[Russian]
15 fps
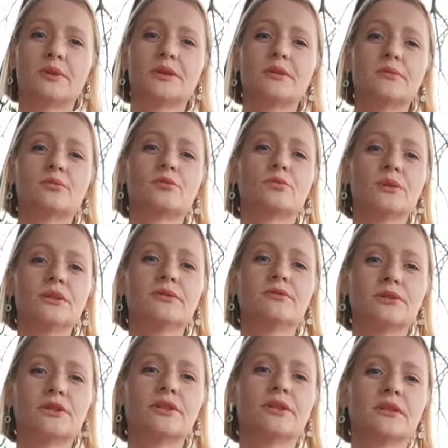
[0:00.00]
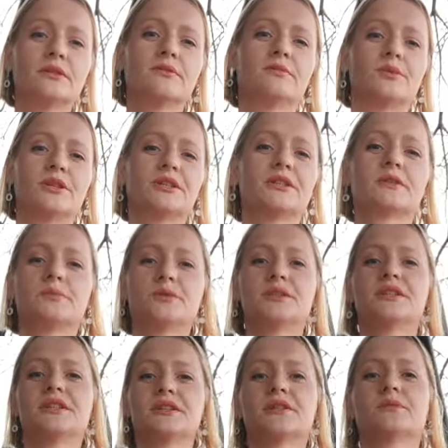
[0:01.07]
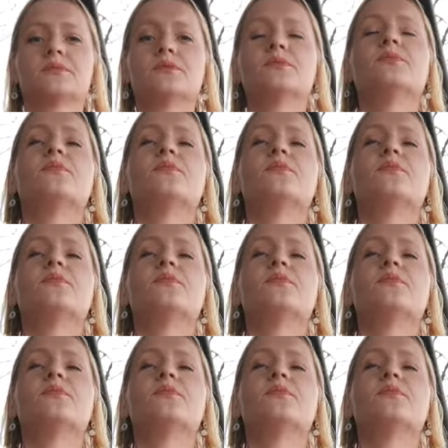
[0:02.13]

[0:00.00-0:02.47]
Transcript: Поэтому мы вот, в принципе, делаем